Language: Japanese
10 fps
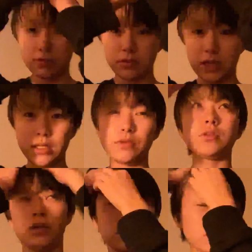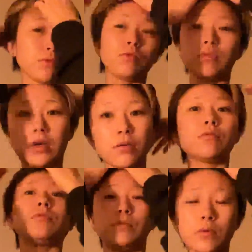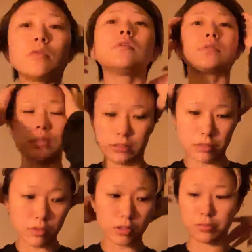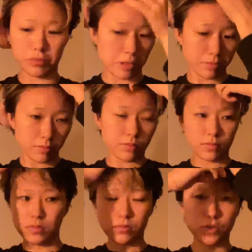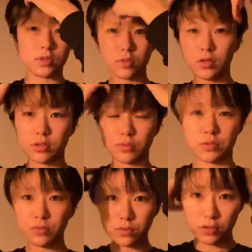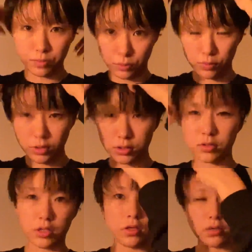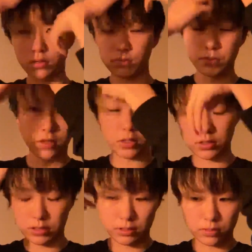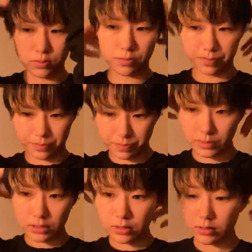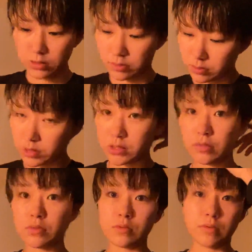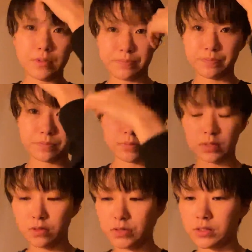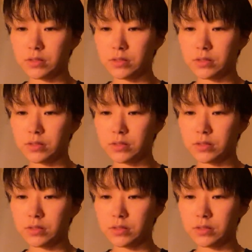でいいよって言ったら弟が、弟も使ってくれてるので、実家帰っても自分のシャンプー持ってかなくていいから、便利ですね、すごく。家族が使うというのは。よし。